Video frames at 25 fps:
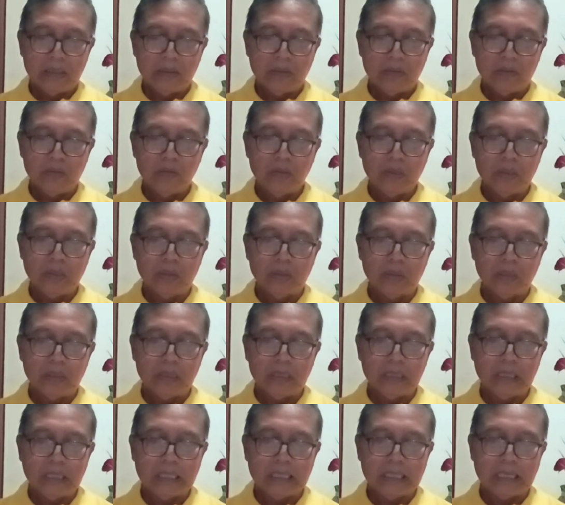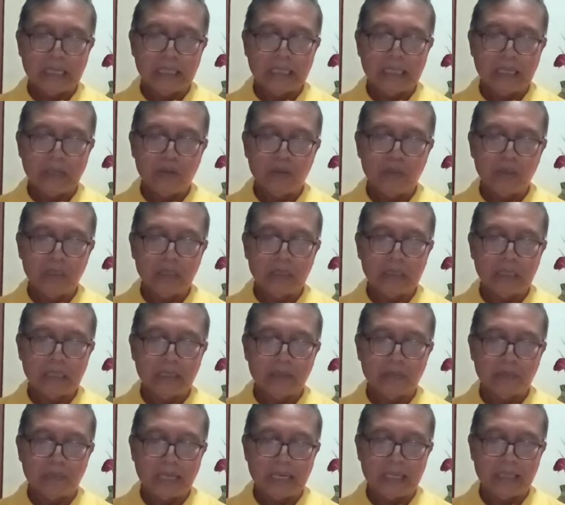untuk tiga tahun ke
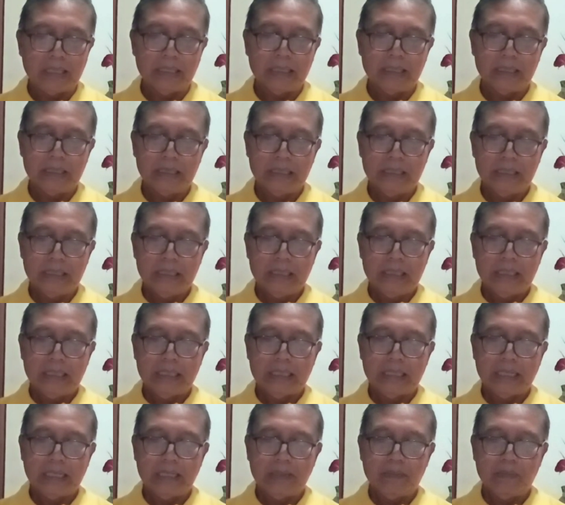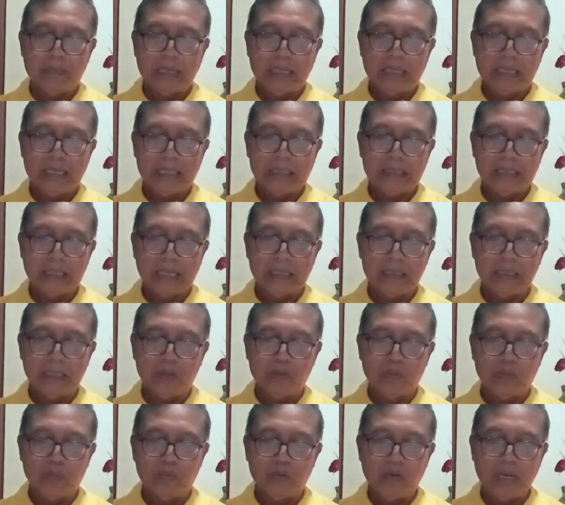depan dan pada saat
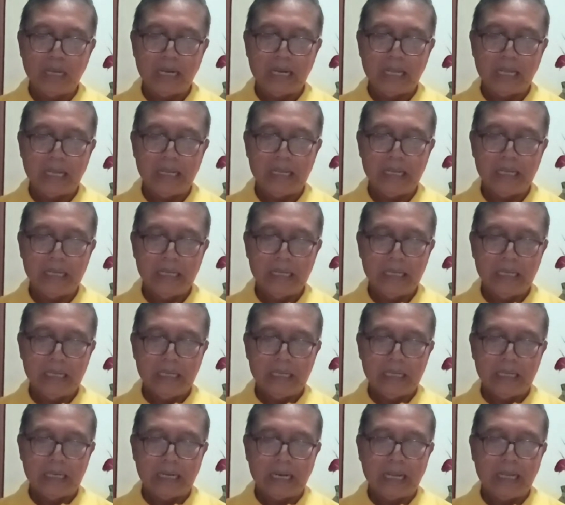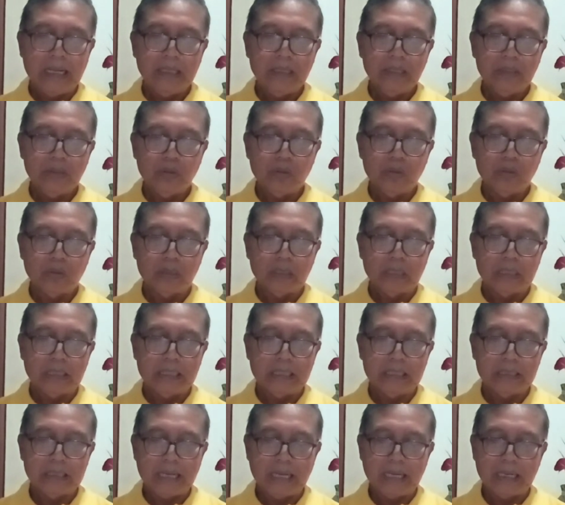itu pula lah langsung
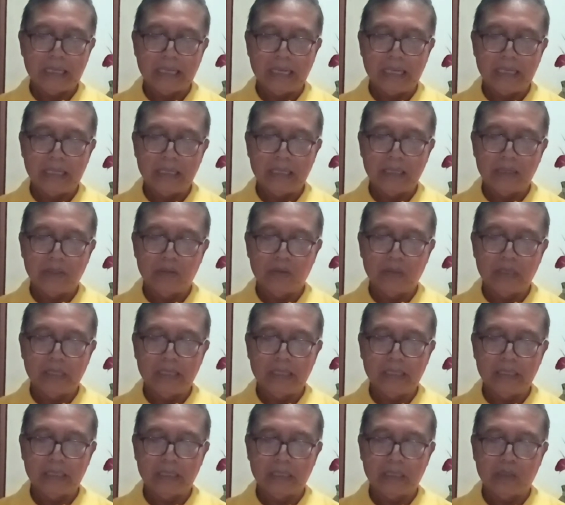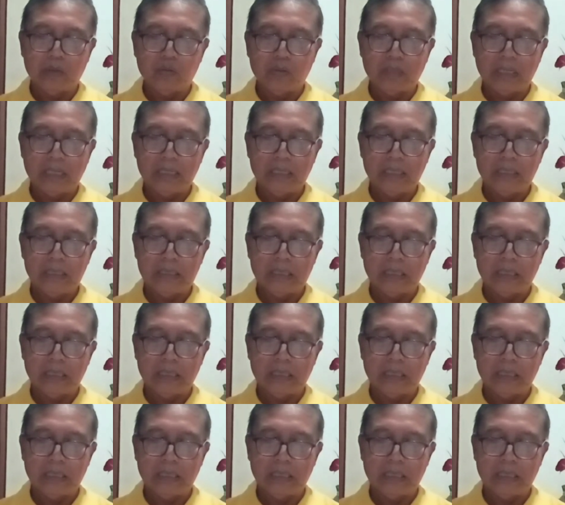disahkan oleh Ketua